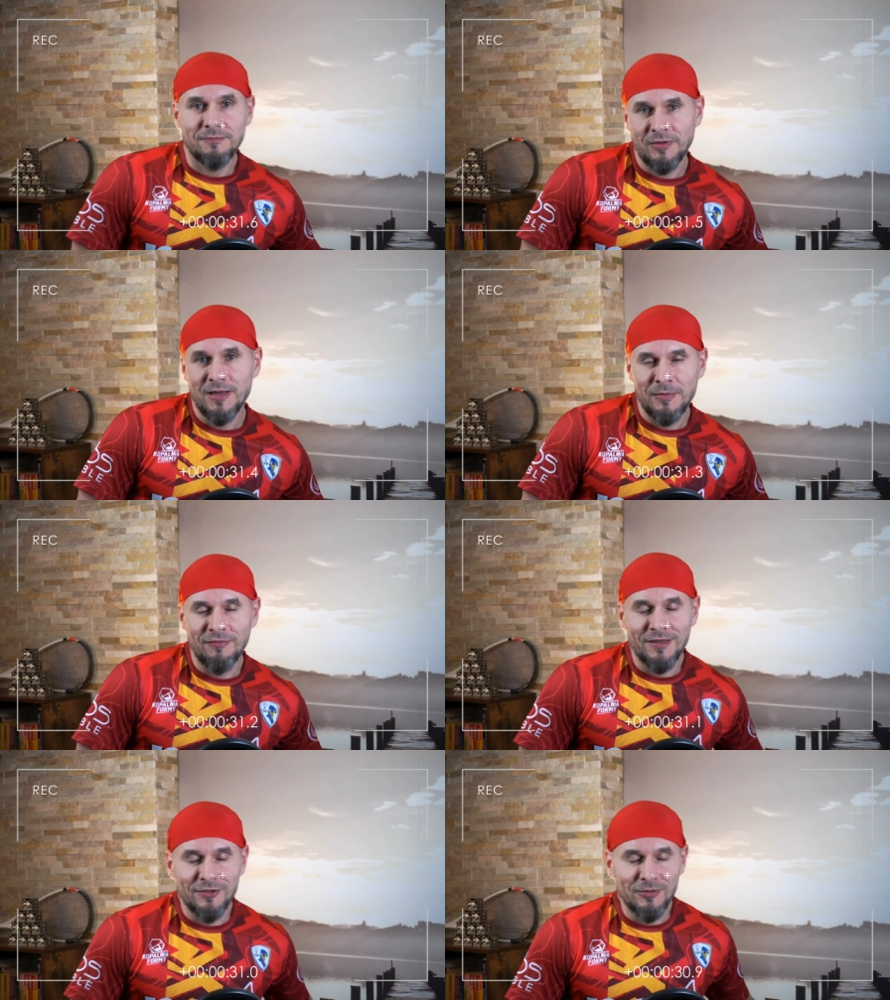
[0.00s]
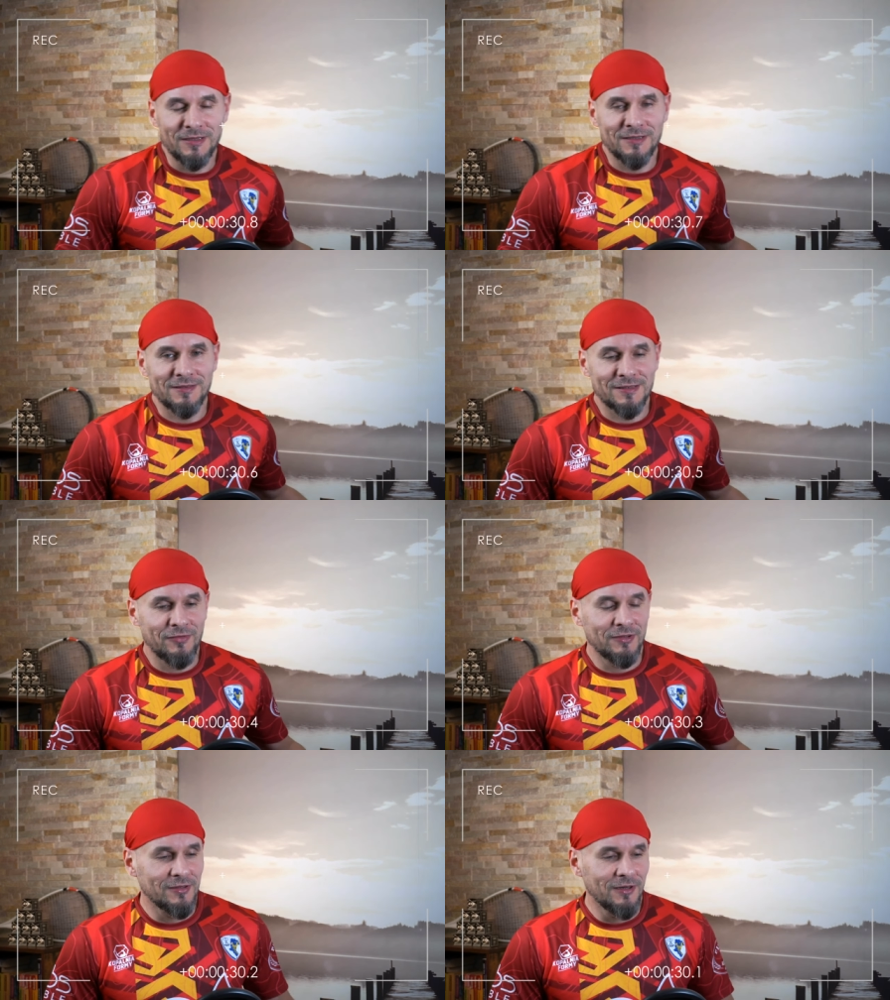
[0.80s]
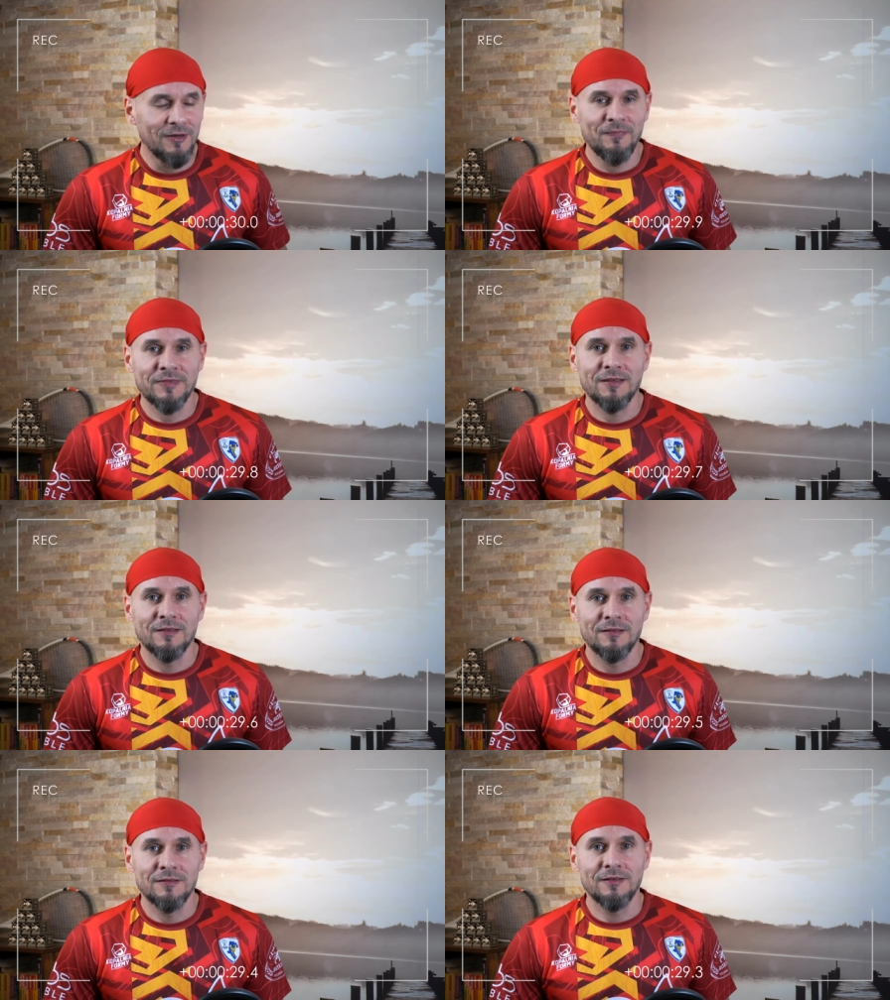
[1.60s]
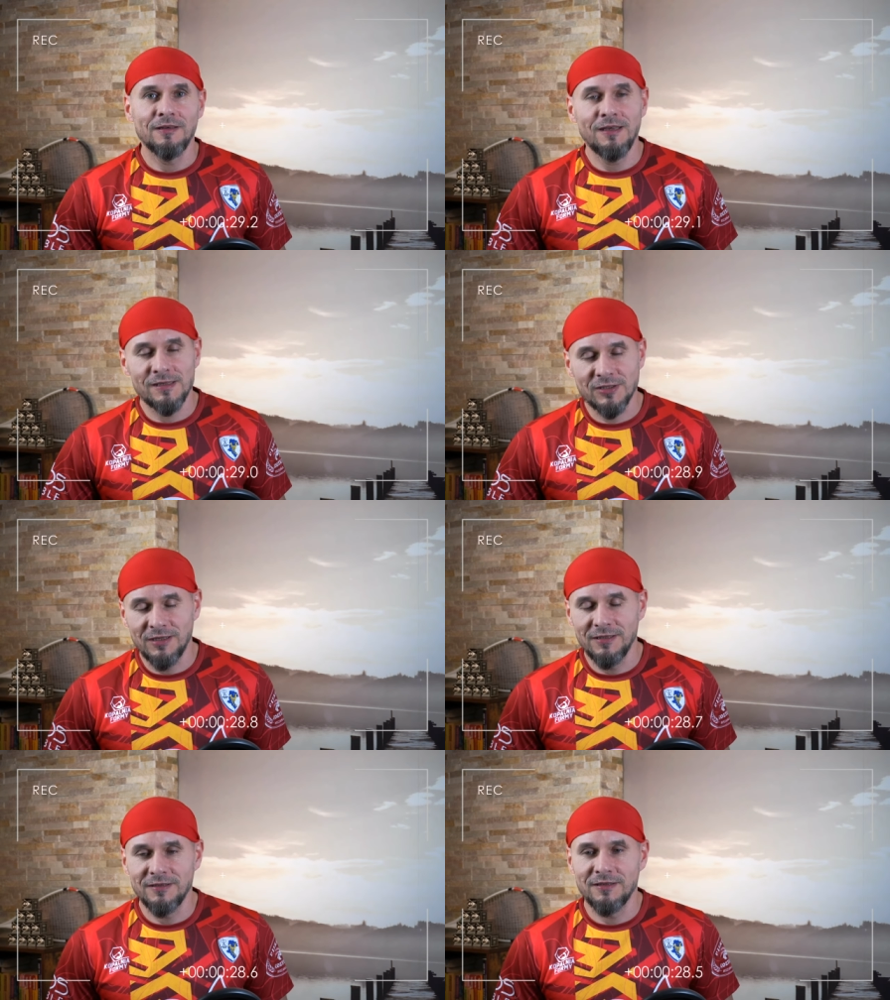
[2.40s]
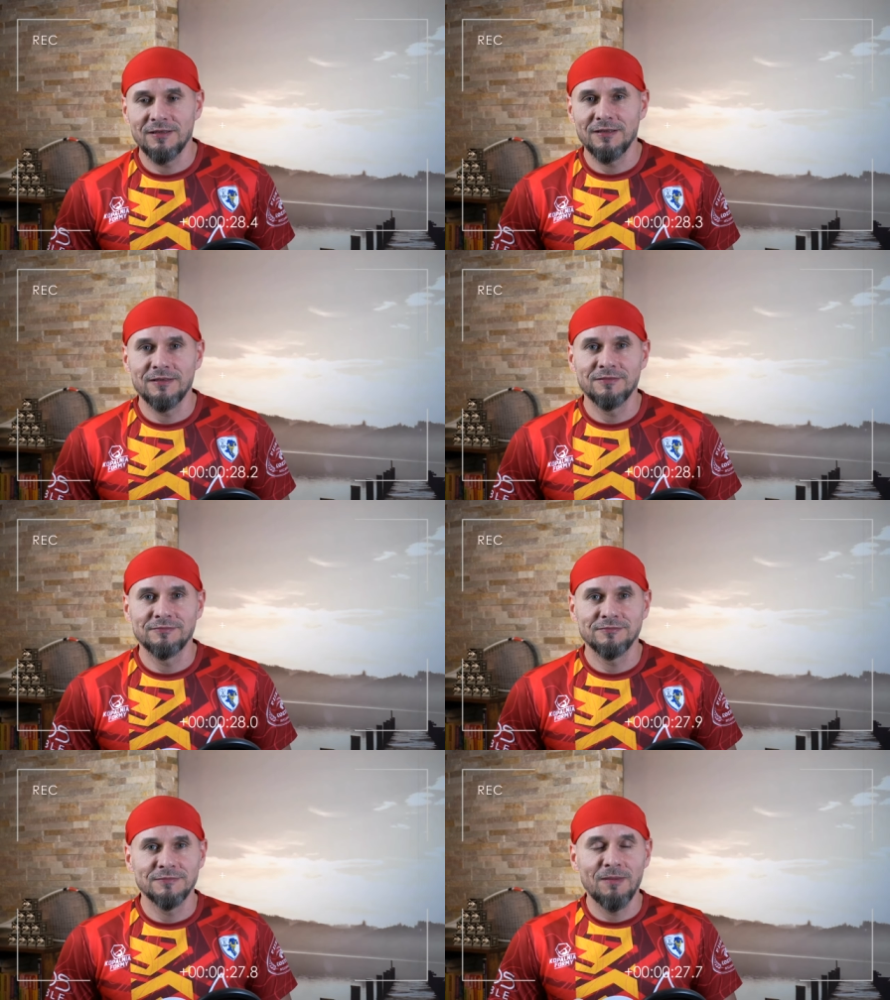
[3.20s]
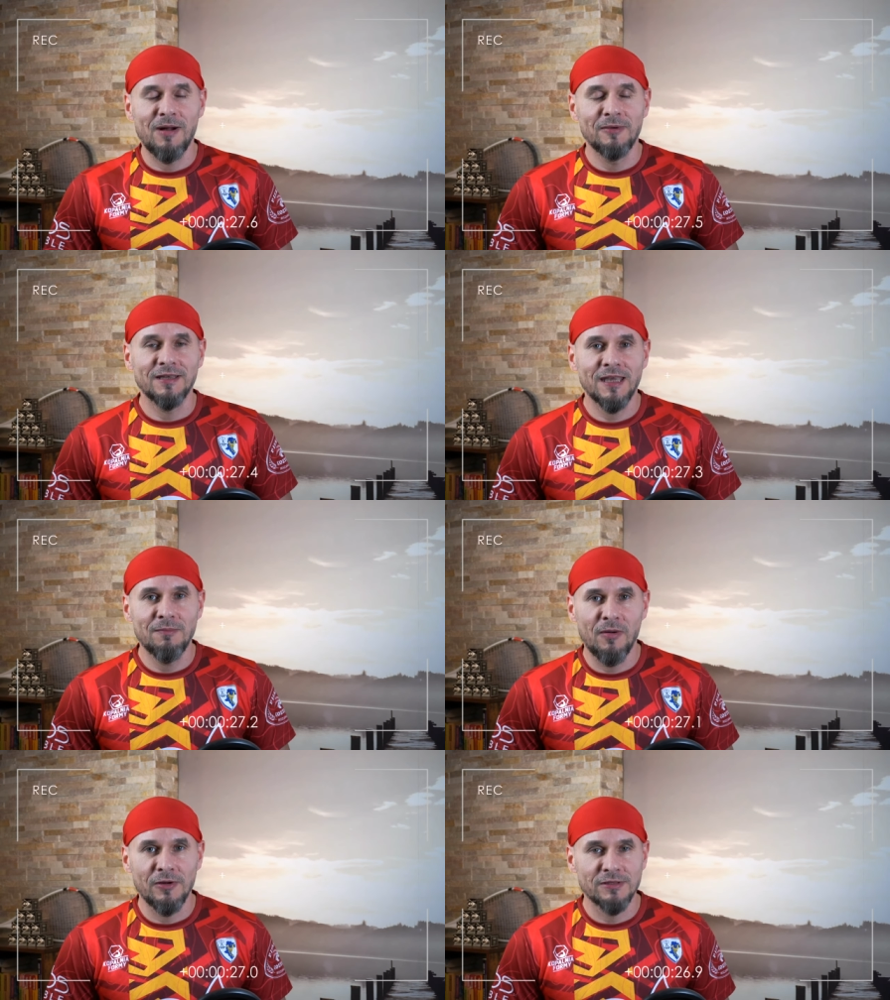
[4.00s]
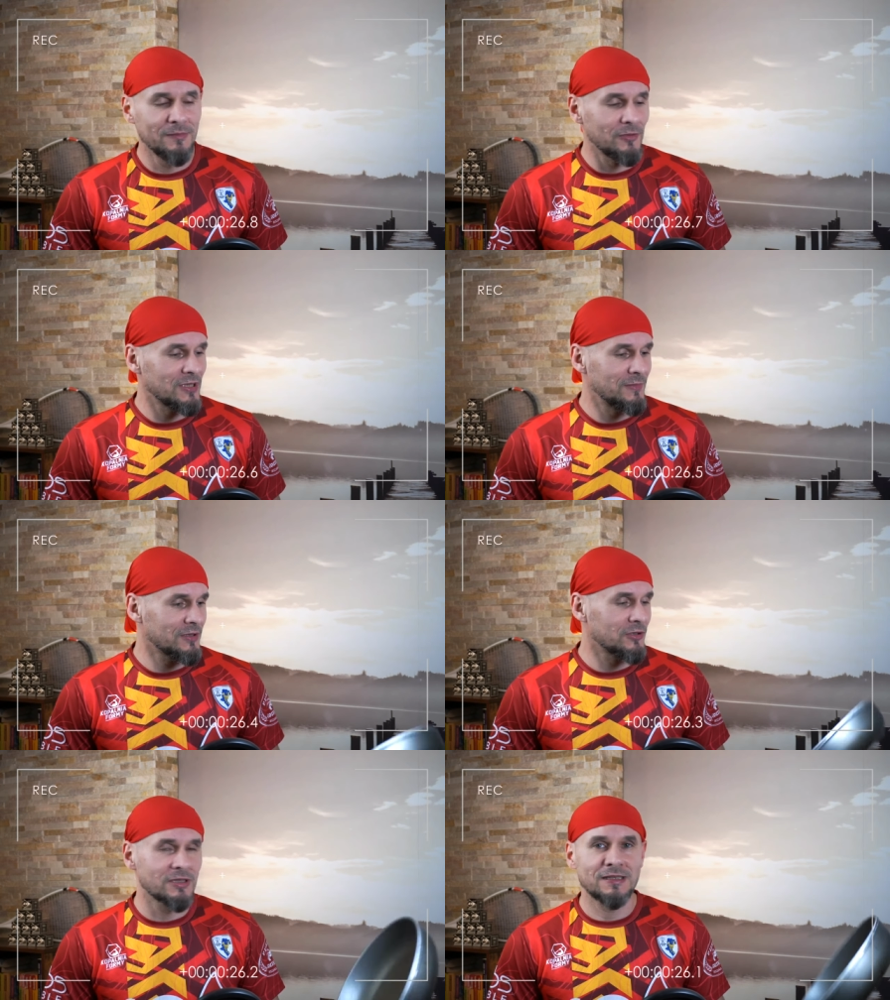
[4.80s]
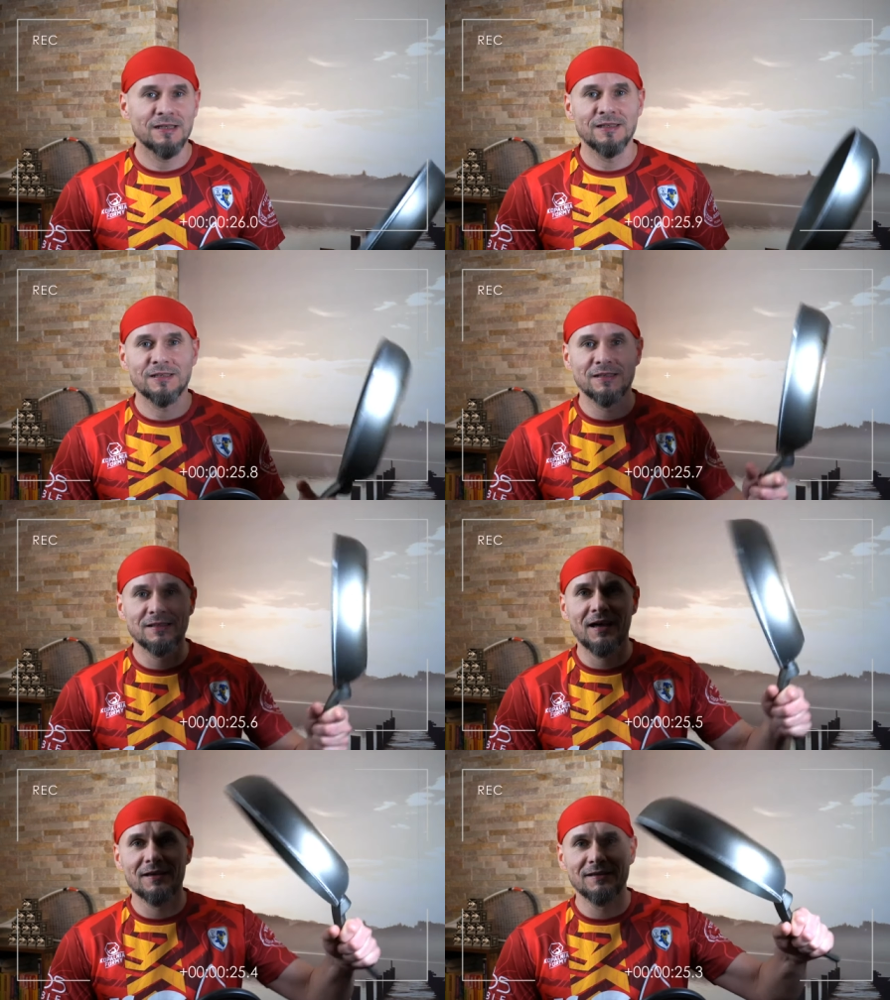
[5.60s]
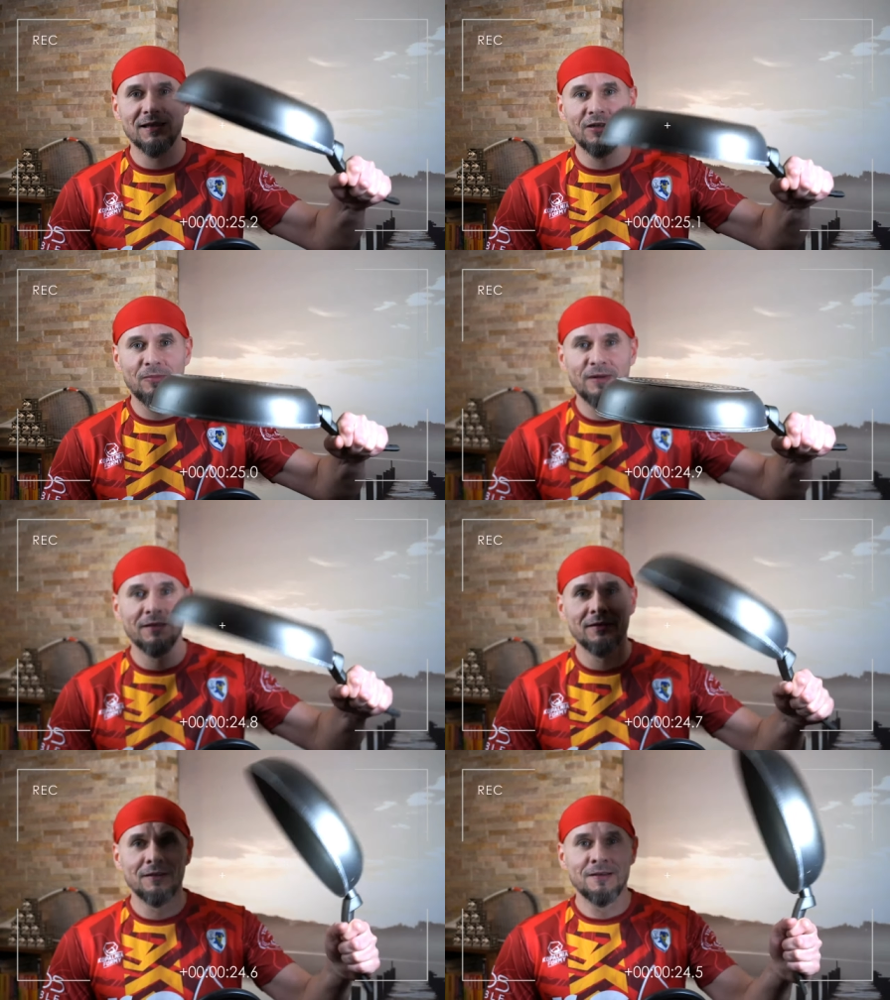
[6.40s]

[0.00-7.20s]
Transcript: Bo ja piwa nie lubię, tak swoją drogą. I jeżeli e, nie mamy takiej pomocy, możemy skorzystać z naszej starej znajomej.